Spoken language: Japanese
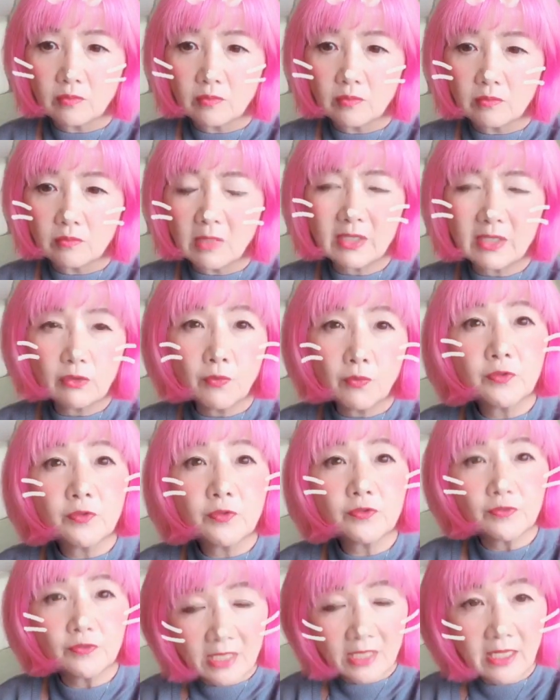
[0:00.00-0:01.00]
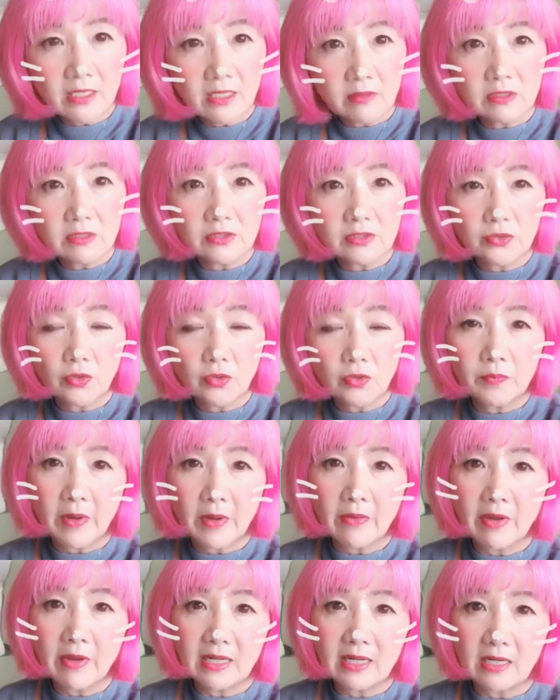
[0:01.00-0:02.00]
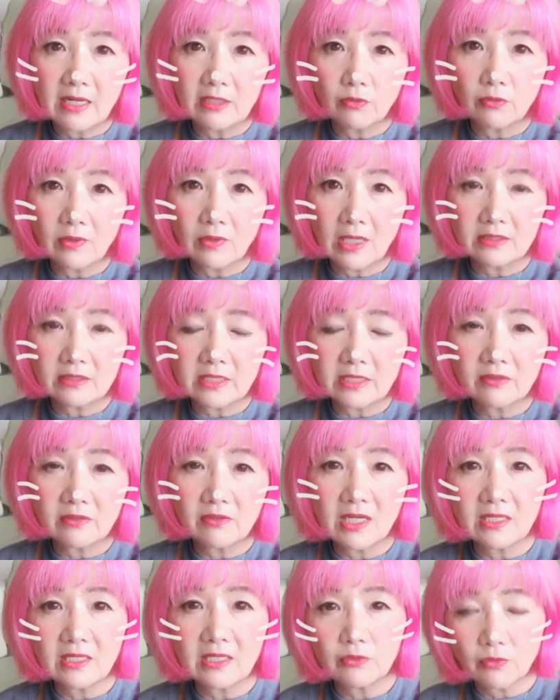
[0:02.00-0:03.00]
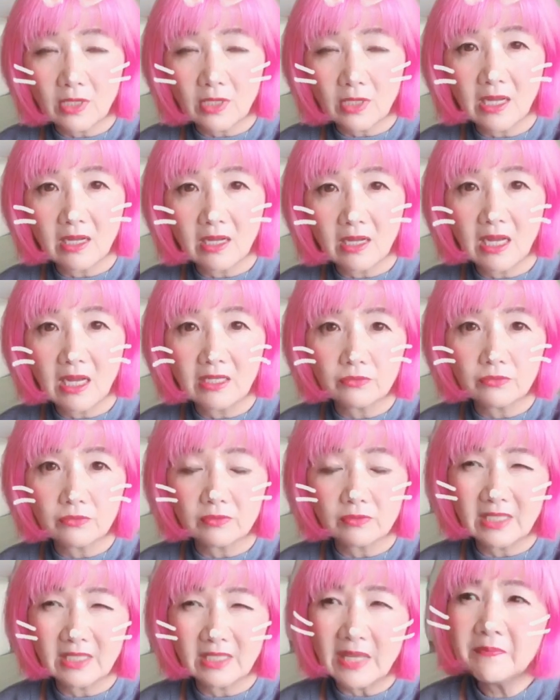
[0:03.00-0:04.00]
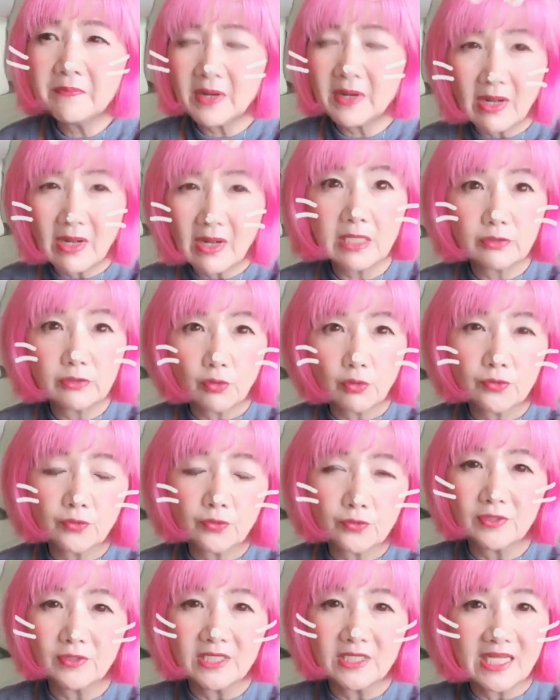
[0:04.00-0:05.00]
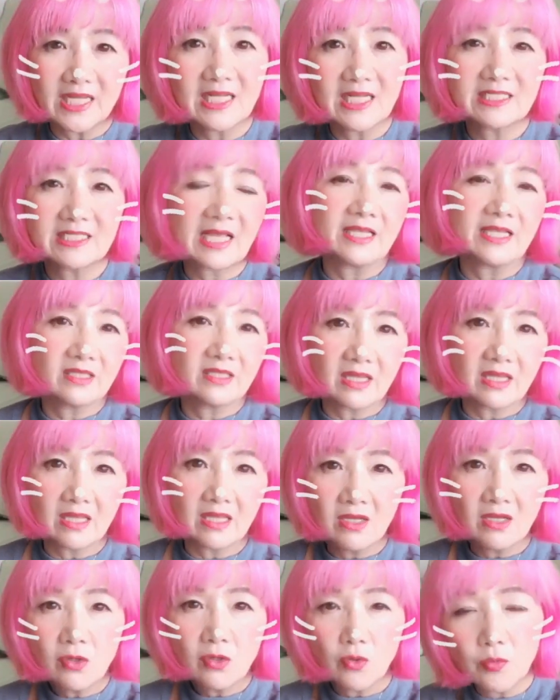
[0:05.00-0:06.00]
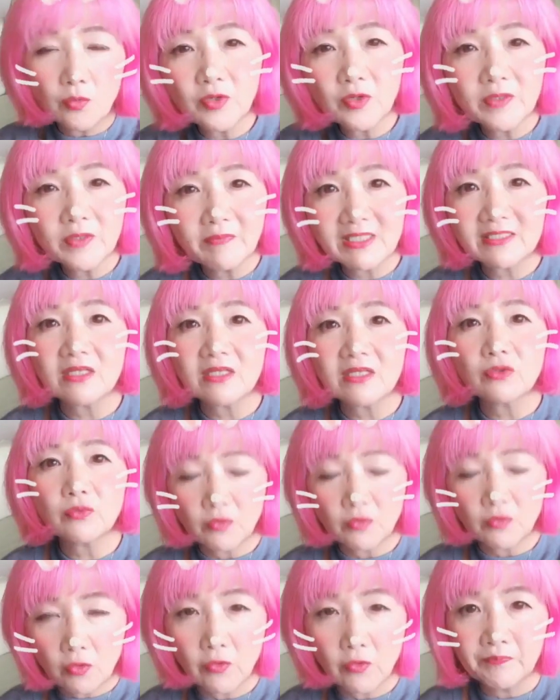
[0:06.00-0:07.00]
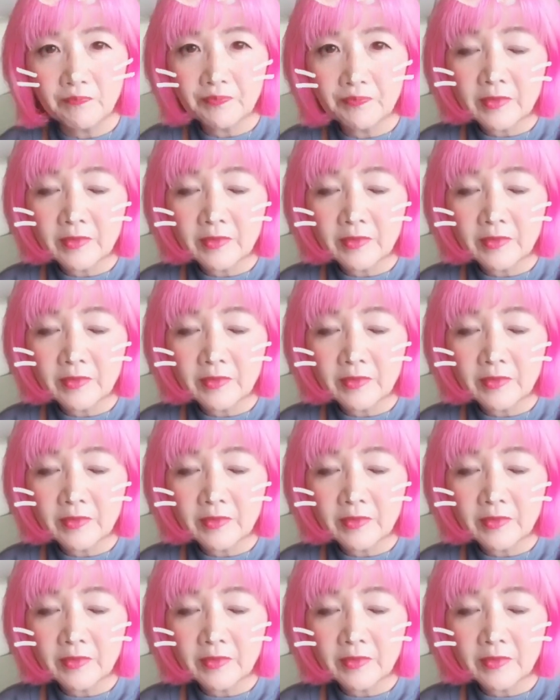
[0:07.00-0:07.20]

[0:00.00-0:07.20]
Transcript: まあ、よっぽどねすごいパワハラとかセクハラとかある現場はとっとと逃げなさいって思いますけども